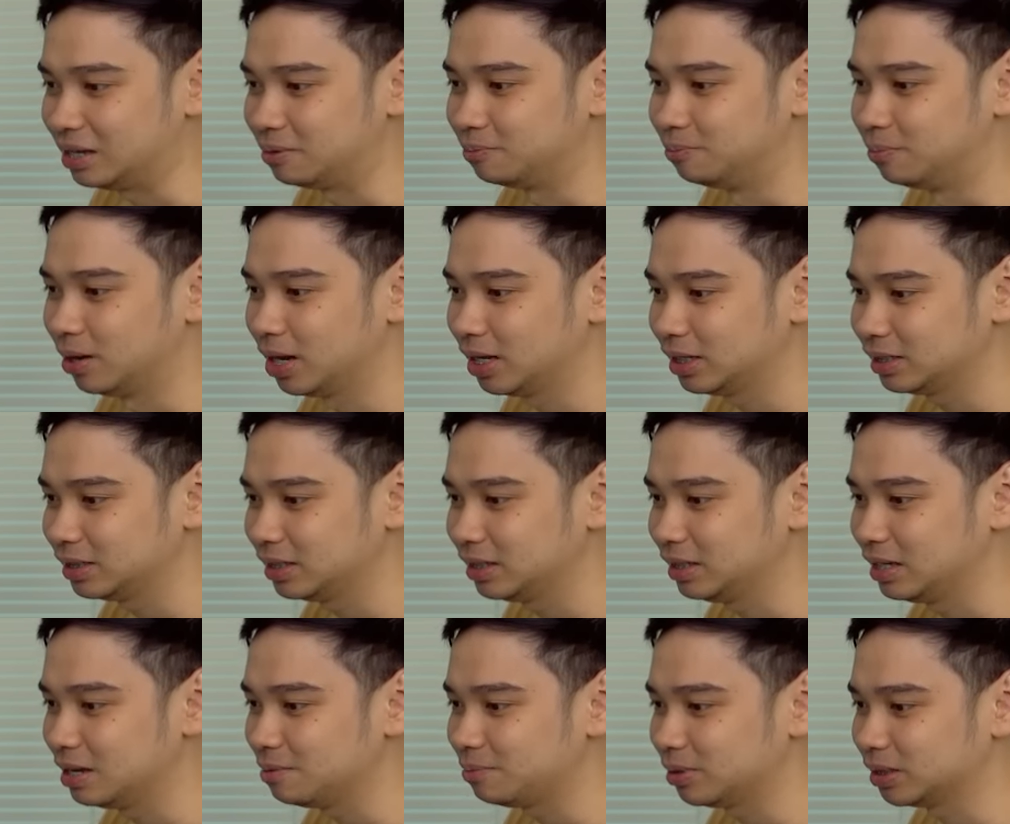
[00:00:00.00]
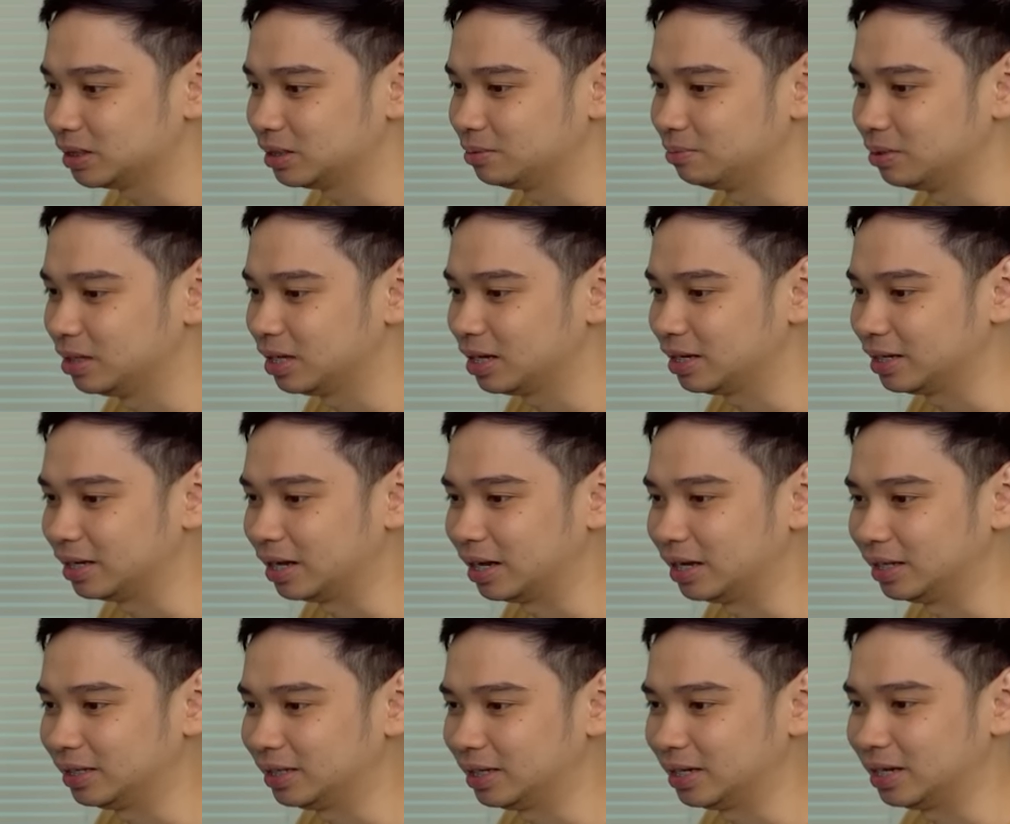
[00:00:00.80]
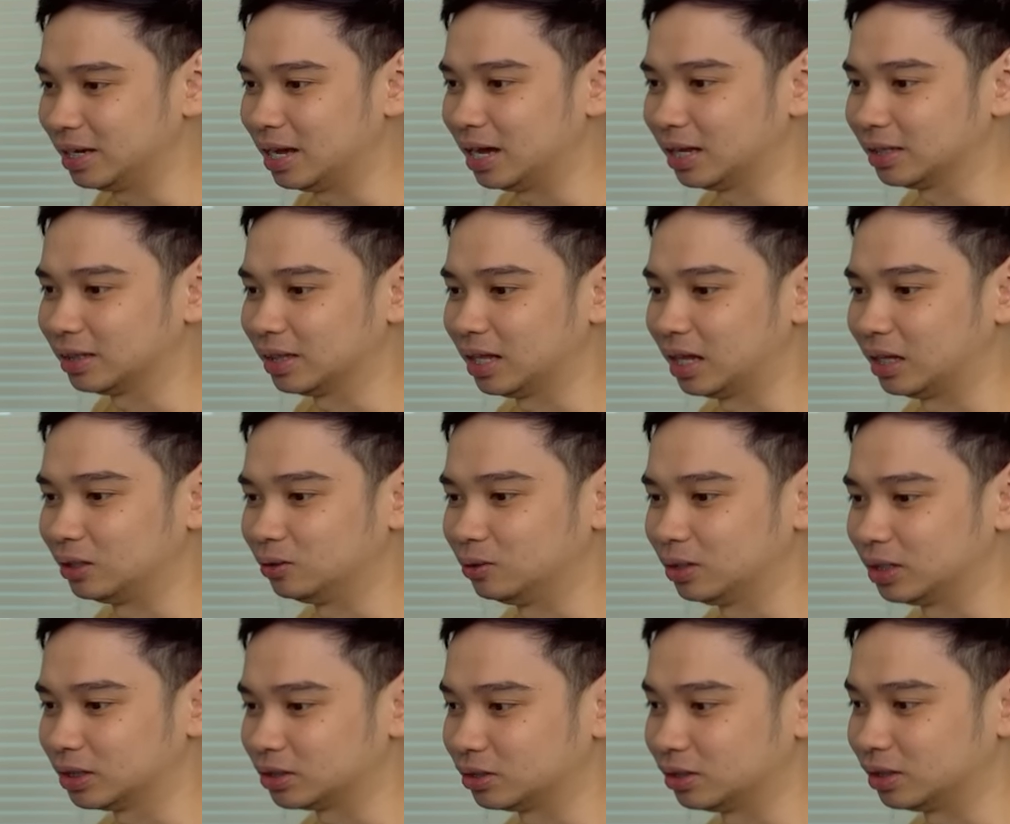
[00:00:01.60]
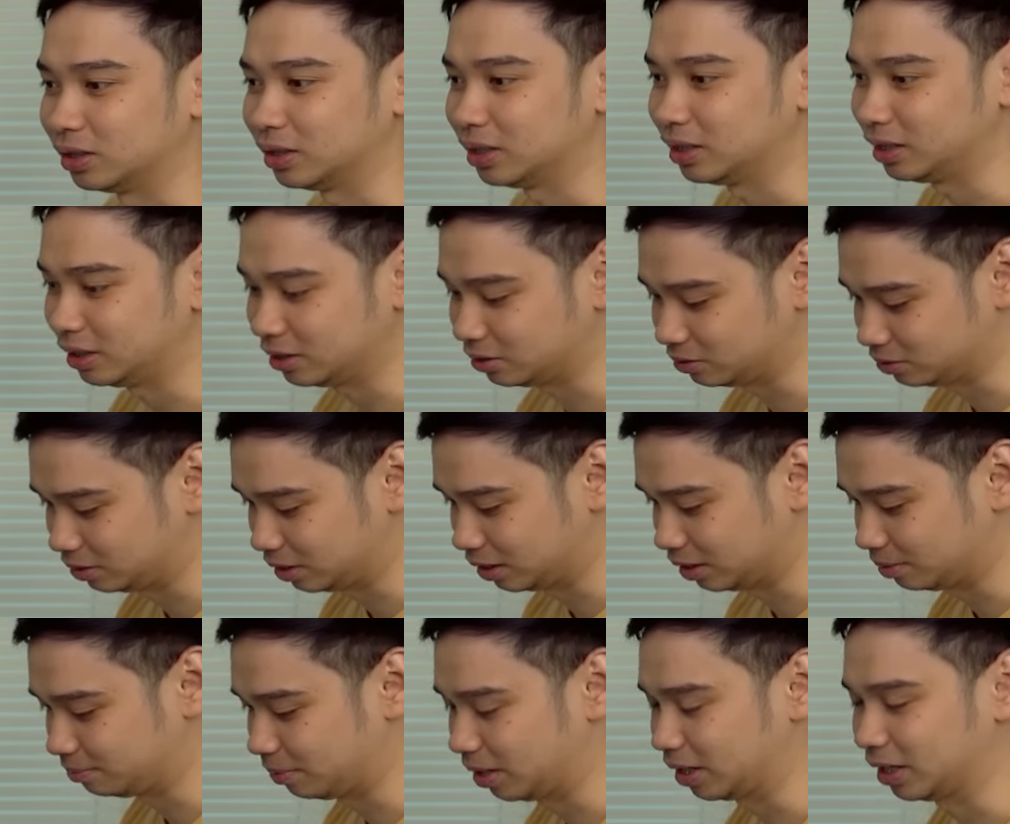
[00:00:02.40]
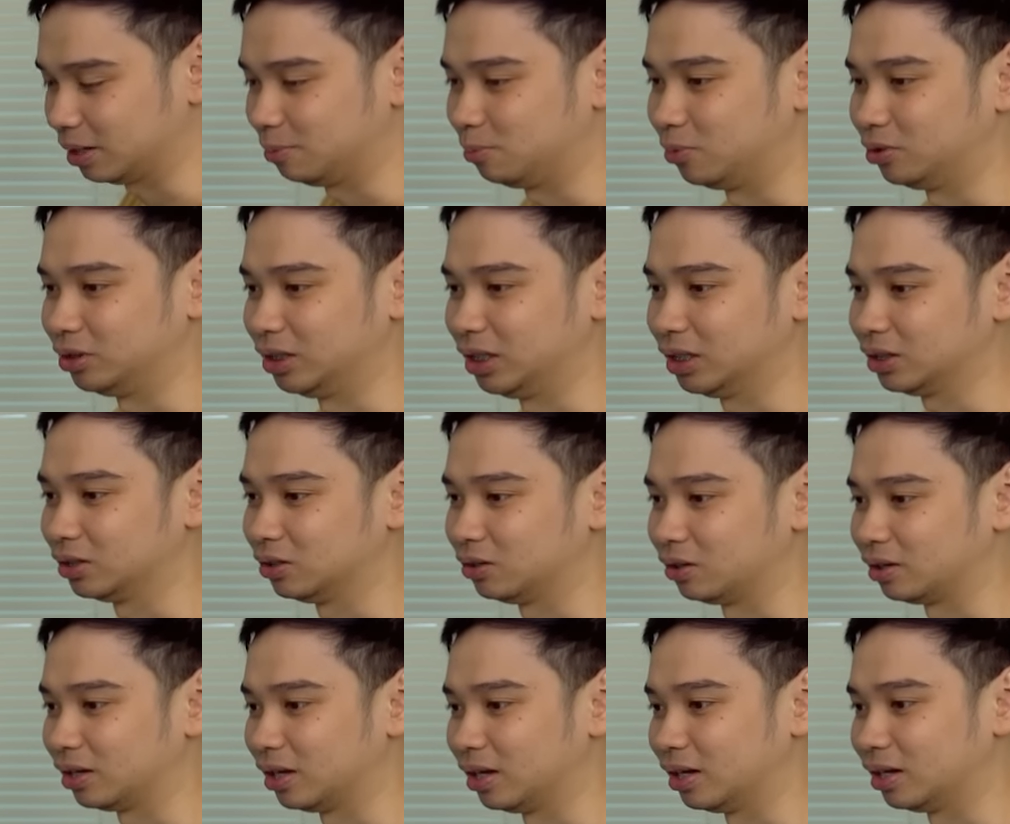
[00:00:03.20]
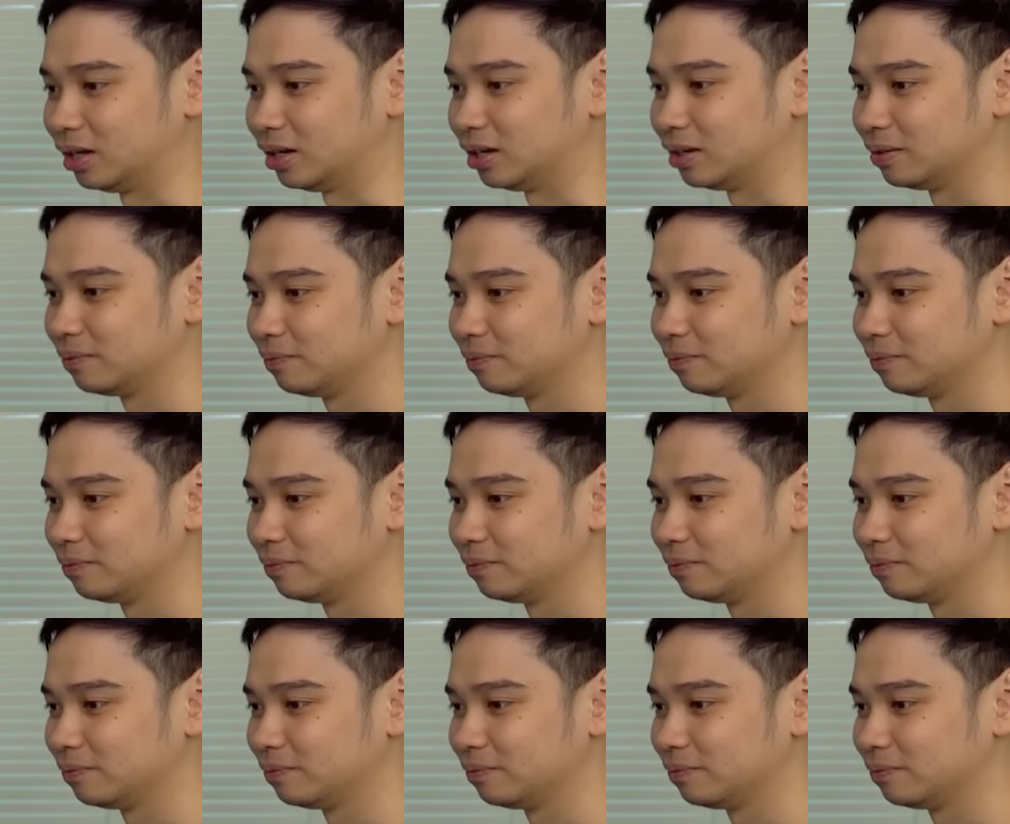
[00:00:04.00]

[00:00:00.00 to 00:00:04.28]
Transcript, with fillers: Iqbal sih dia pasti bilang ya ini enggak terlalu lah soalnya dia udah pakai monitor yang